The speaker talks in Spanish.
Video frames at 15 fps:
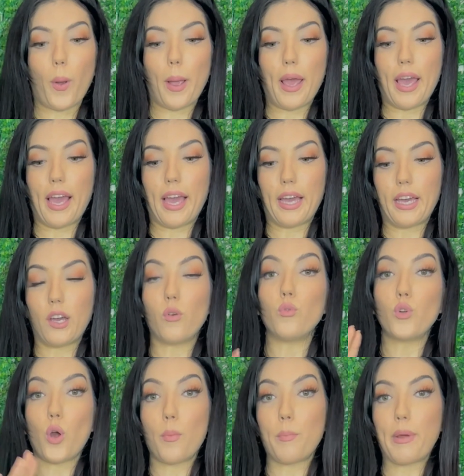eh,
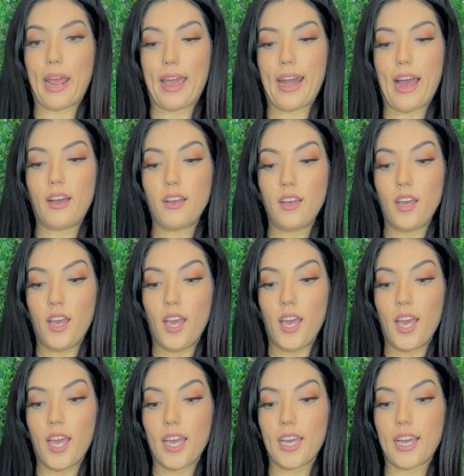una hombrera
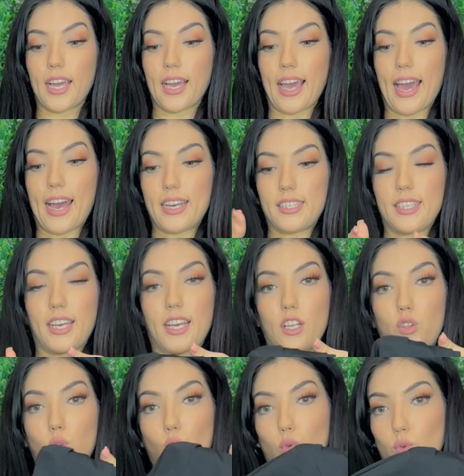que hace que
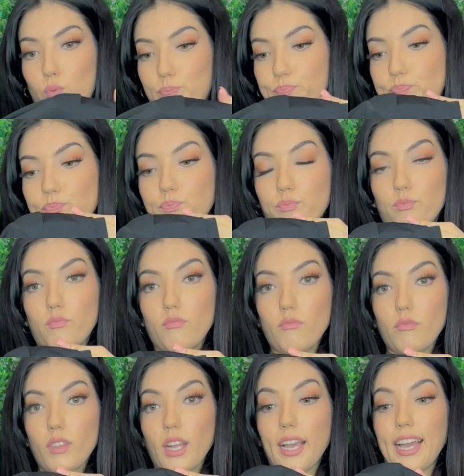tú
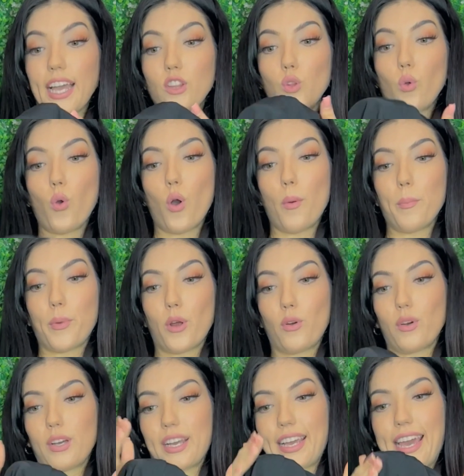que tu
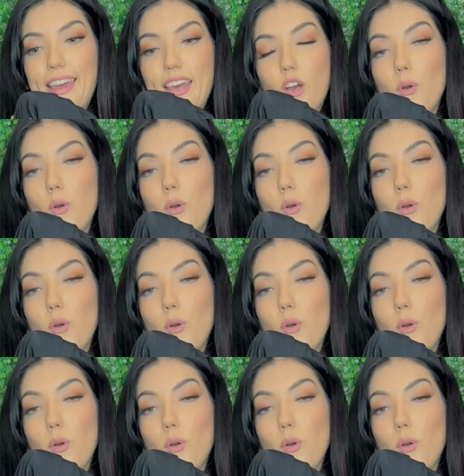hombro quede